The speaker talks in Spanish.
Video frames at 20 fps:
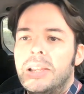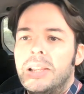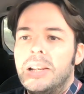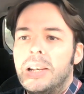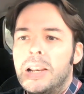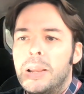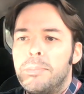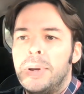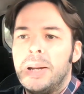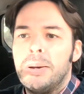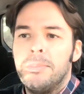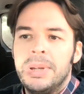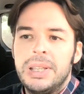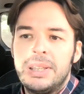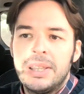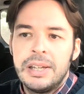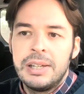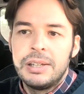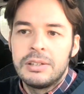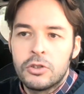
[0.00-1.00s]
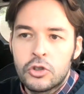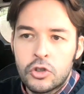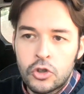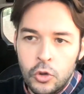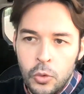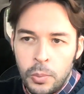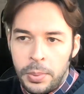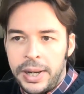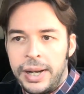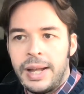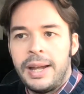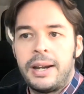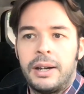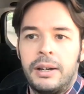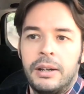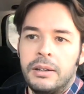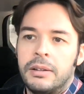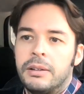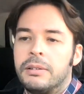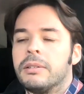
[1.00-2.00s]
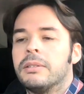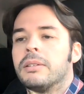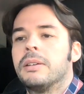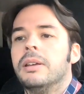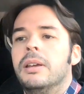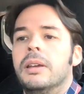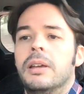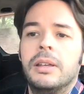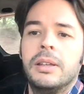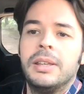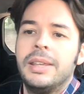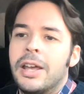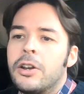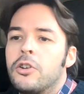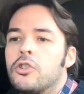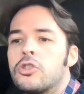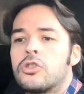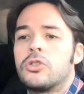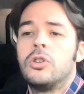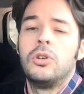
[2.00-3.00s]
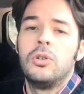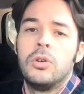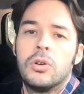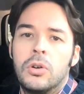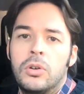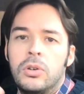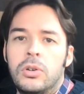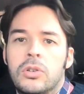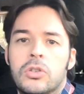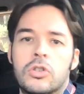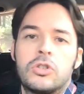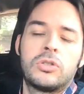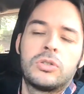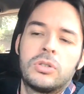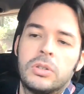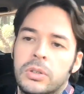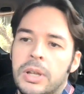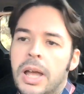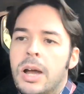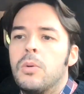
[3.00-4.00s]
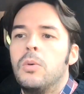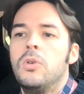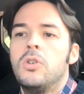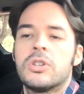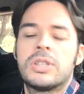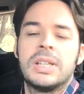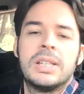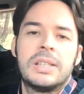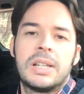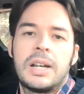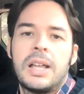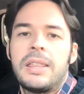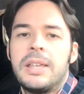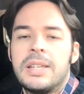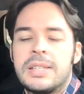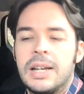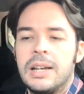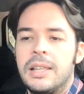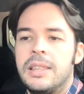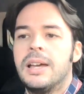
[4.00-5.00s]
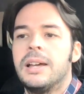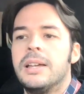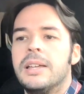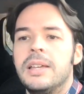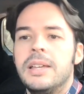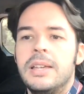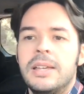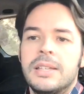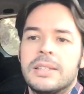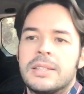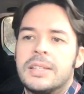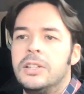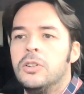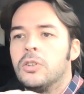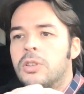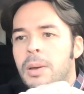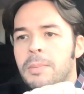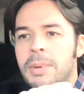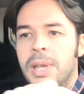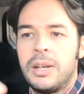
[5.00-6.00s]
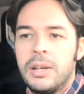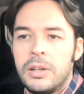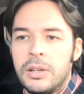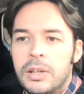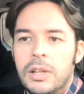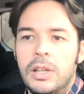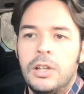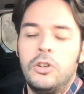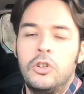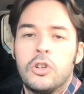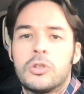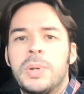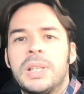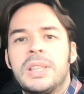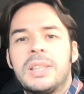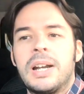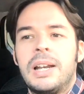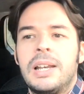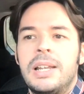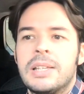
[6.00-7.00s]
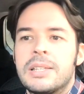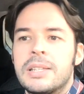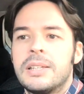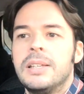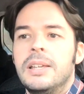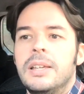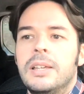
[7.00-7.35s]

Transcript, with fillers: le permite superar eh, ya no solo con los ángulos de entrada y salida, sino también los ventrales,